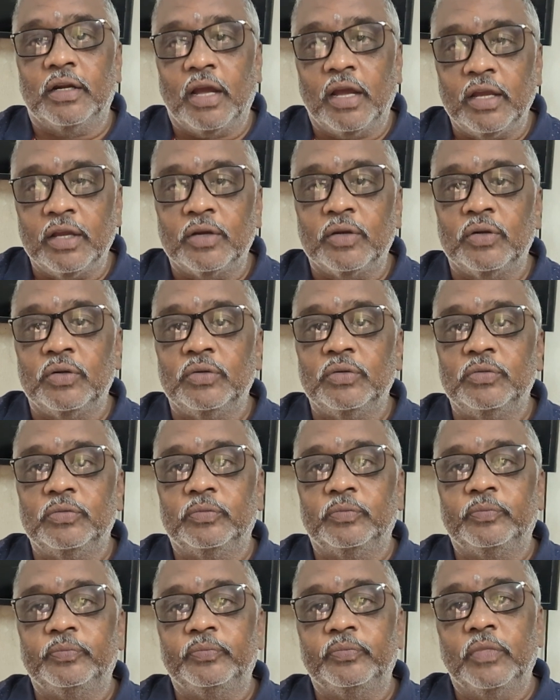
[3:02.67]
నాయకులు
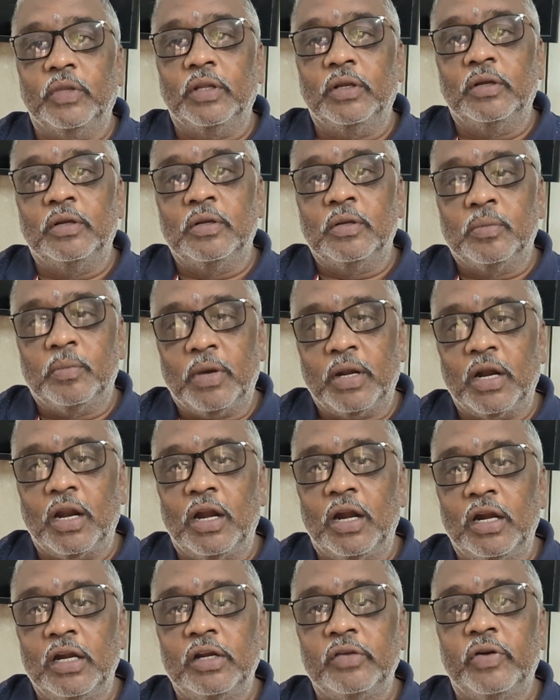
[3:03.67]
మరి
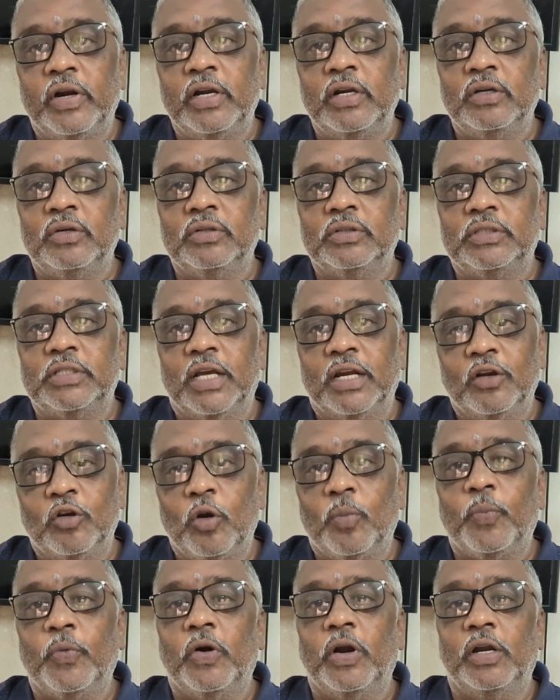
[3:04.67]
అలాంటి వాళ్ళు చాలా
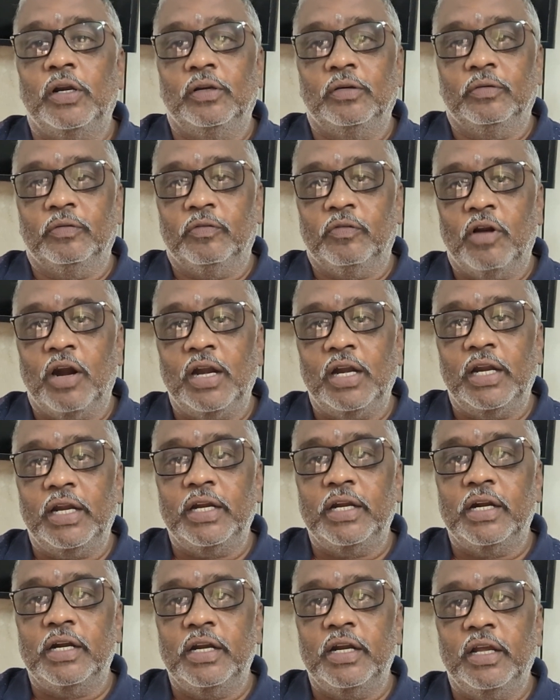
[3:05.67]
గొప్పవాళ్ళు వాళ్ళు
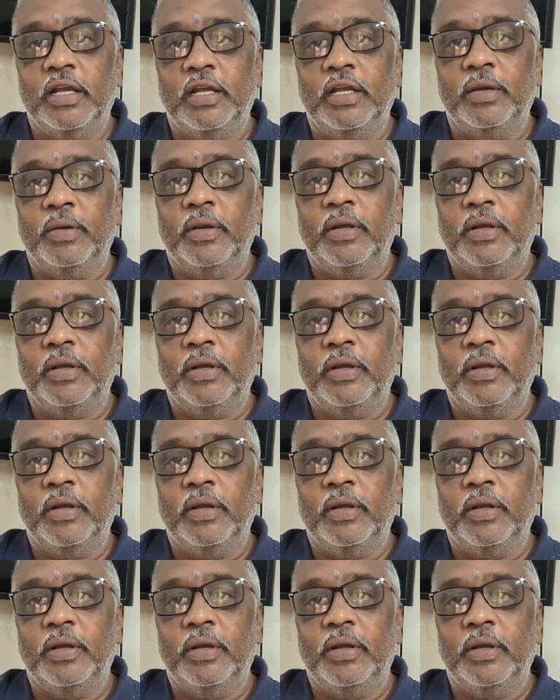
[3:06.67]
ఏంటంటే